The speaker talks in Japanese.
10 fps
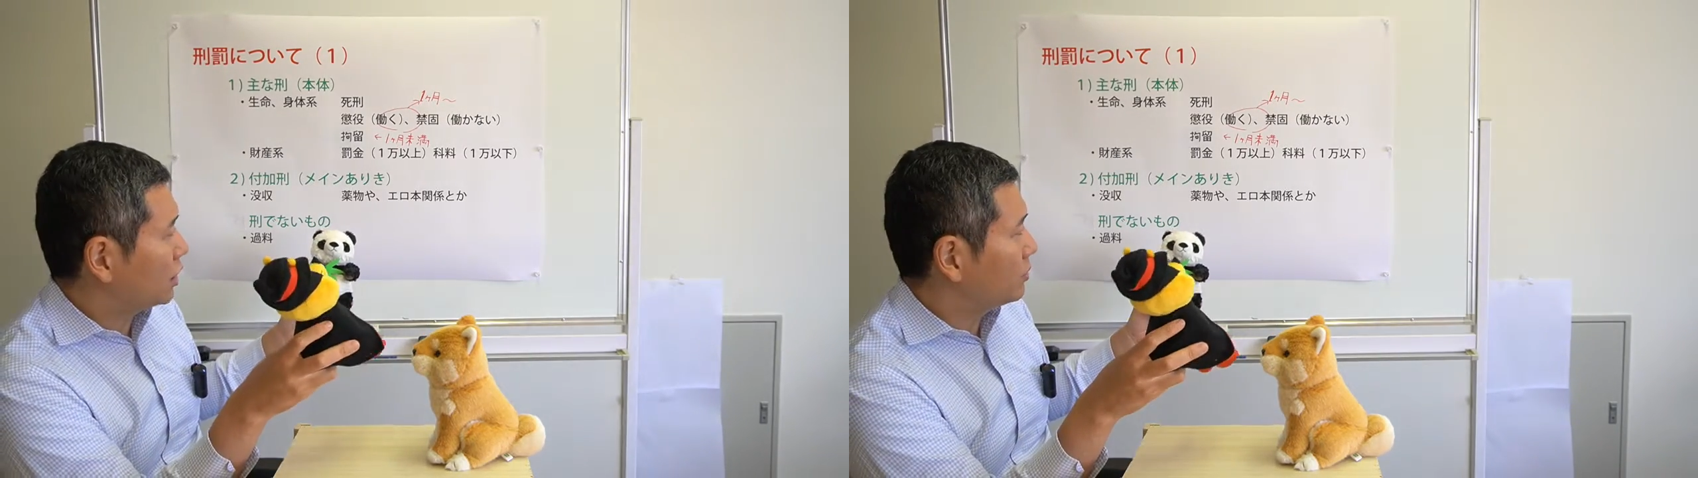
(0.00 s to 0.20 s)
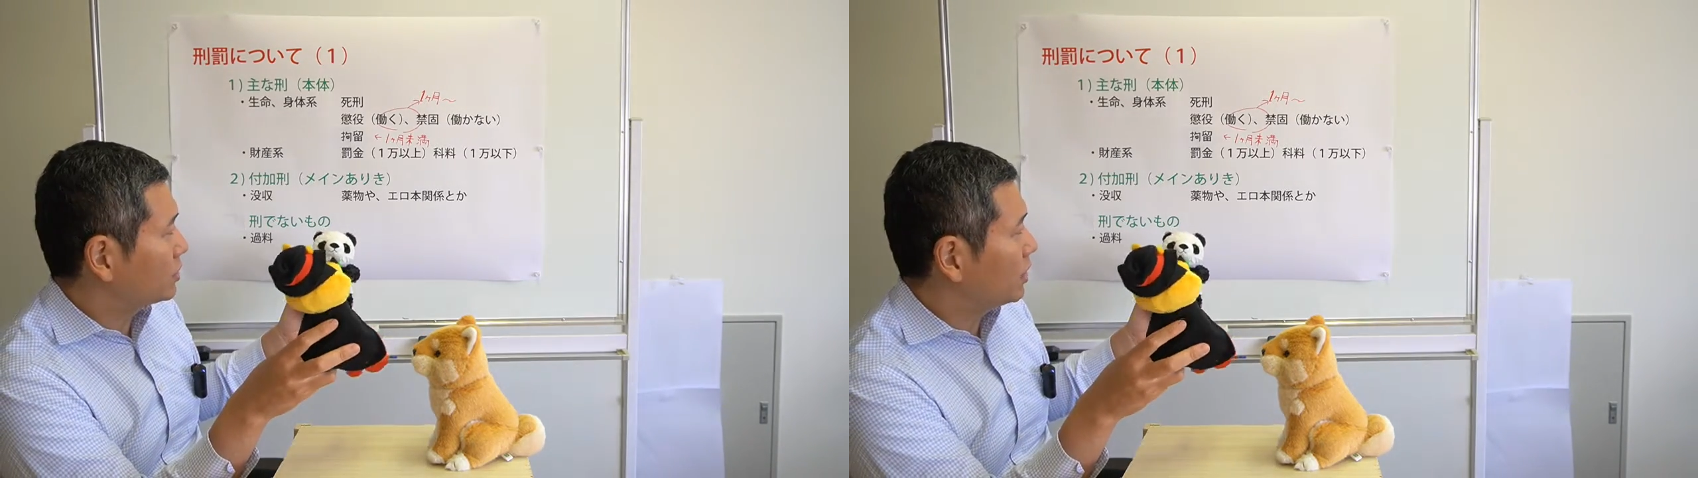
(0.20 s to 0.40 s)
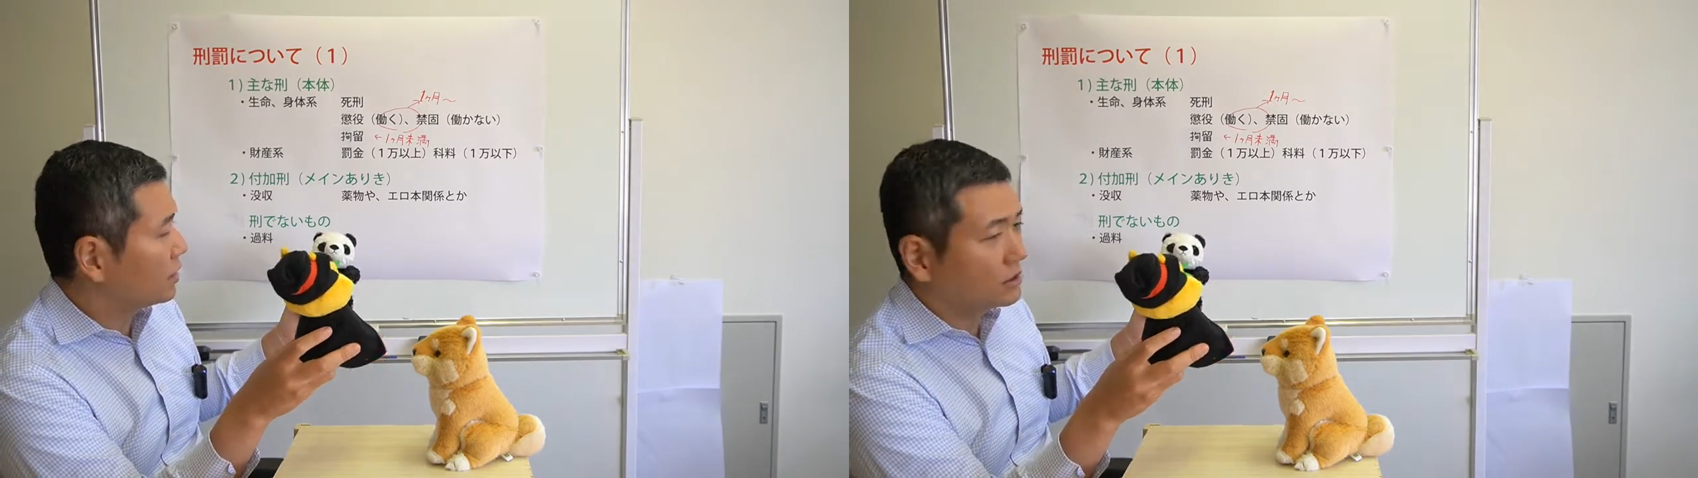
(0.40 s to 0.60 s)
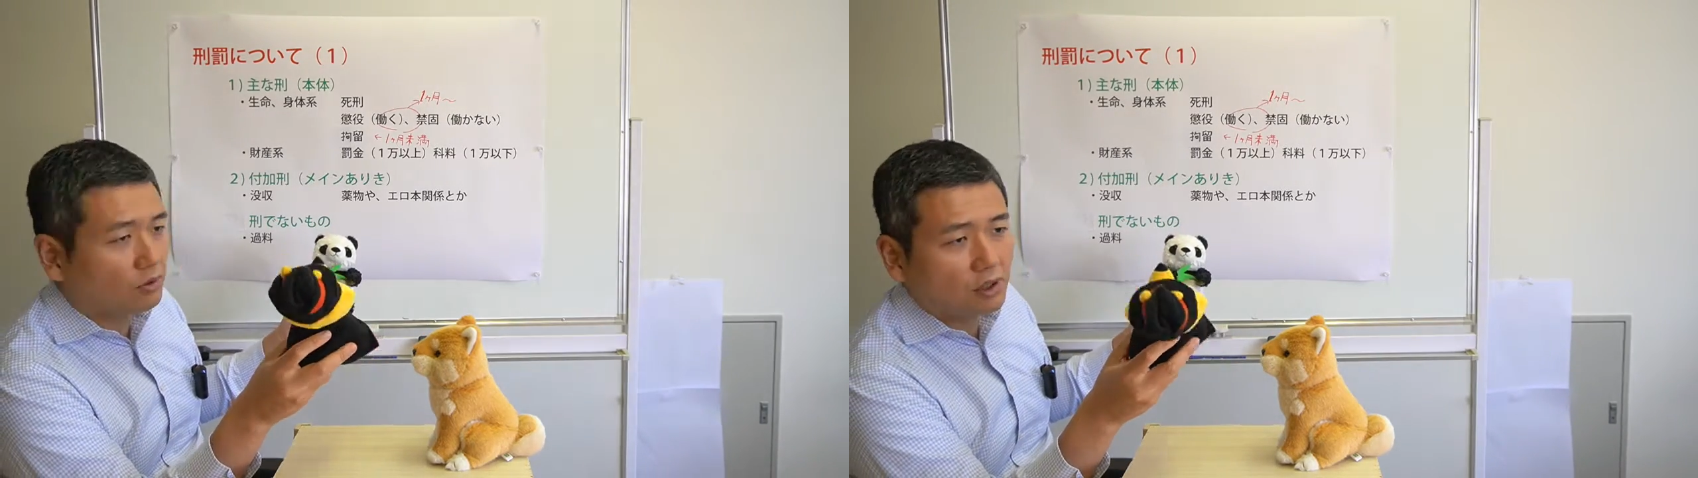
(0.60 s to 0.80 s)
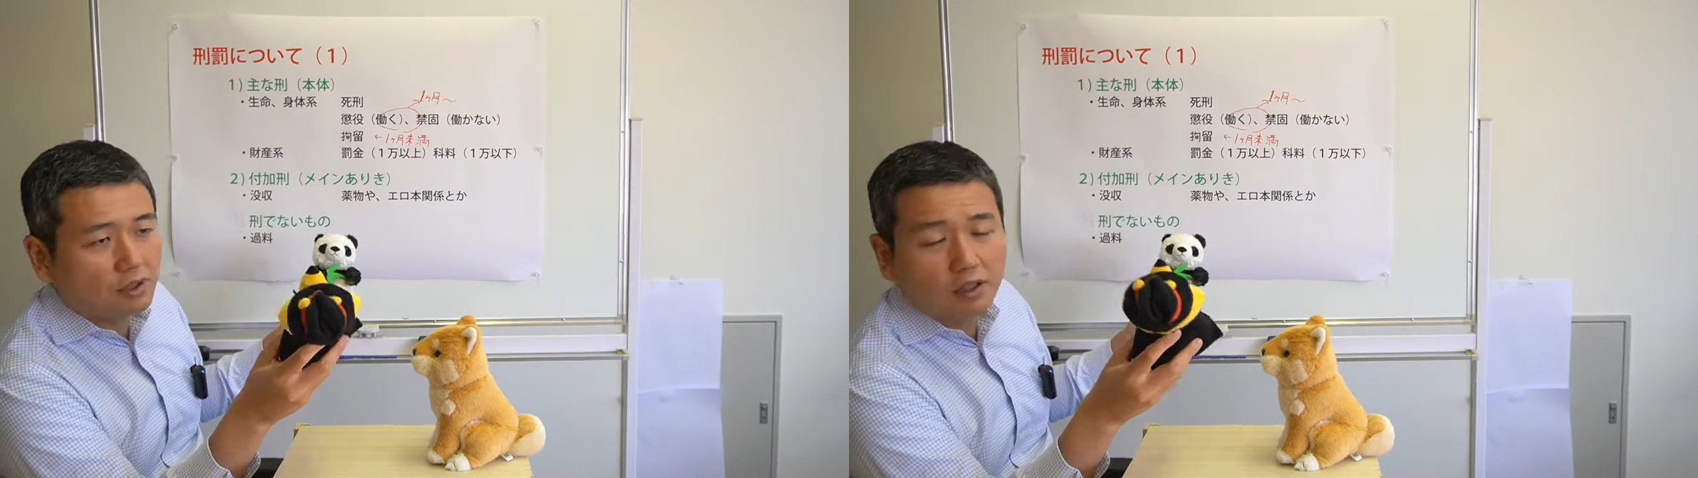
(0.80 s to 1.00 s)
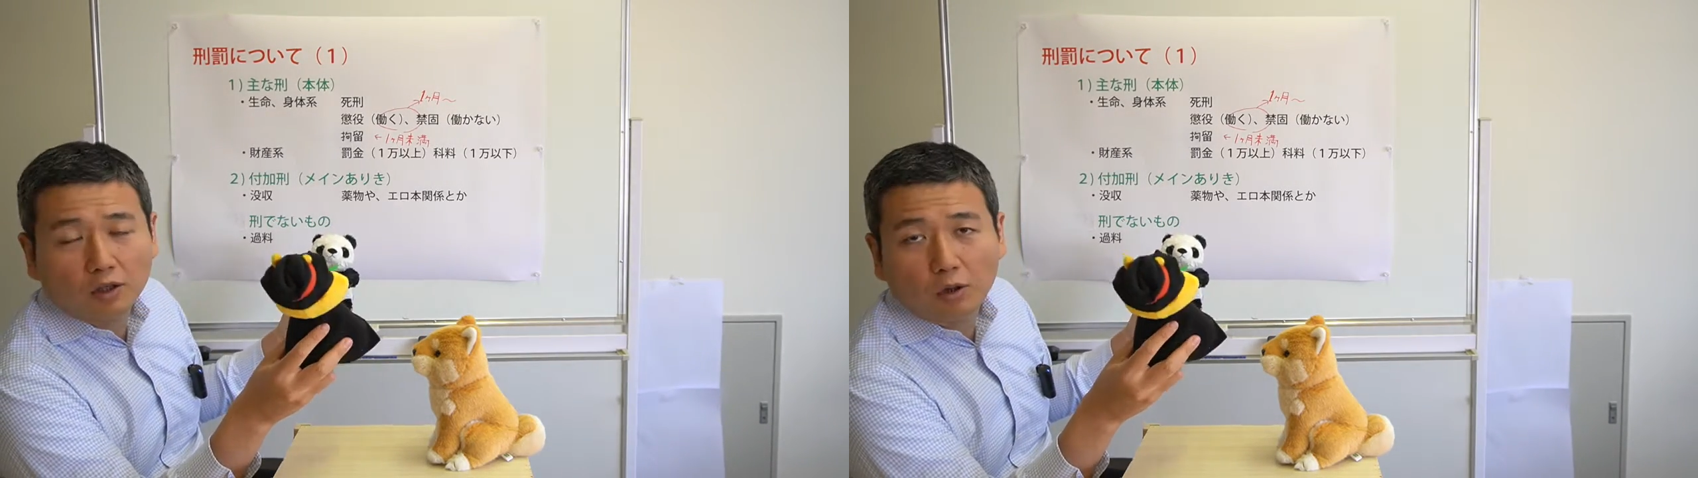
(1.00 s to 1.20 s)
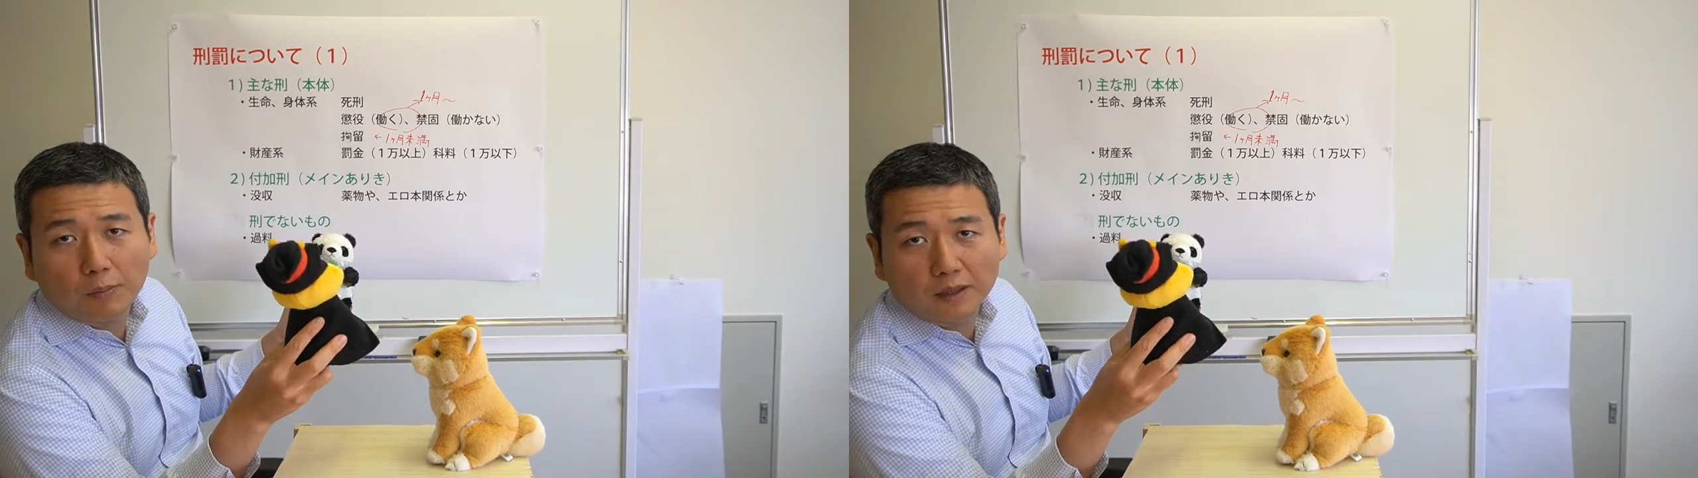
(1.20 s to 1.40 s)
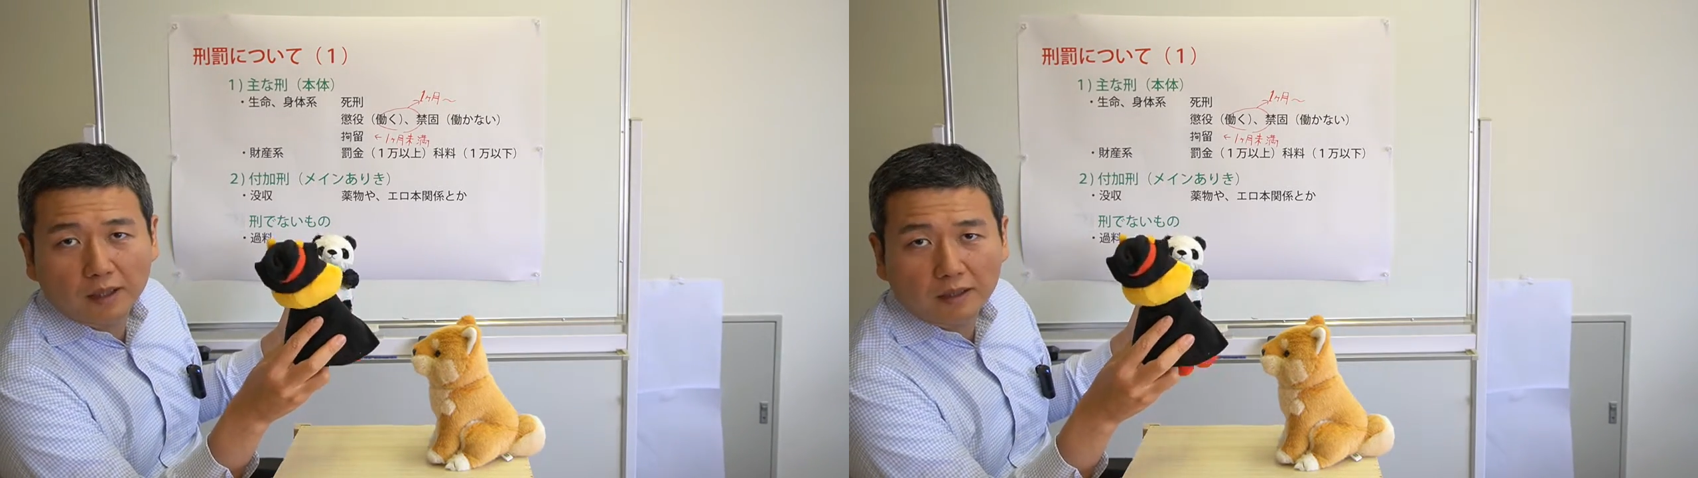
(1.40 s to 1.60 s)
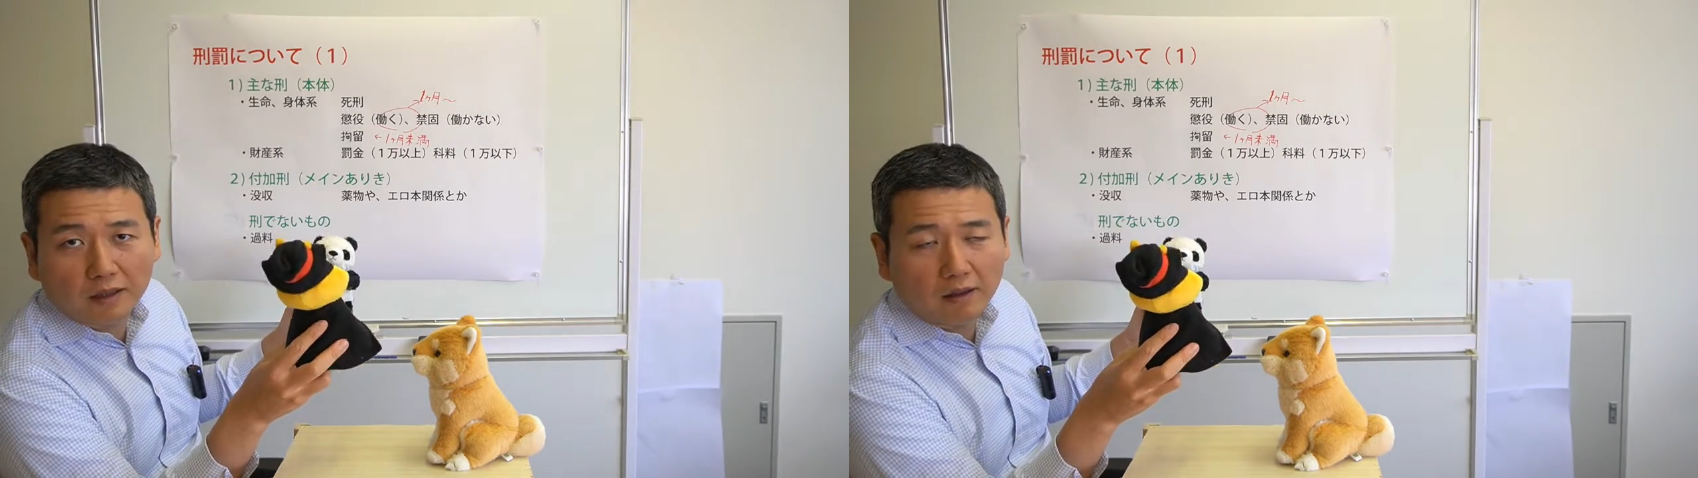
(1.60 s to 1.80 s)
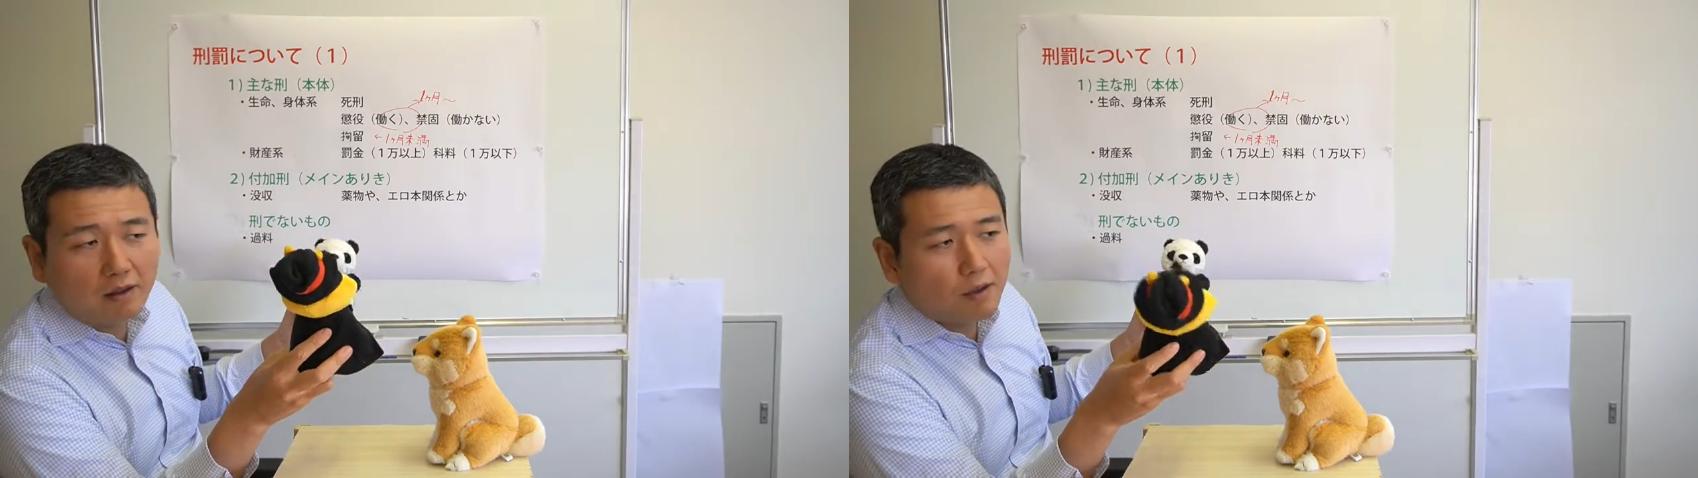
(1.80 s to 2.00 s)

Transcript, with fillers: けてきましたそれってあれだろパンダって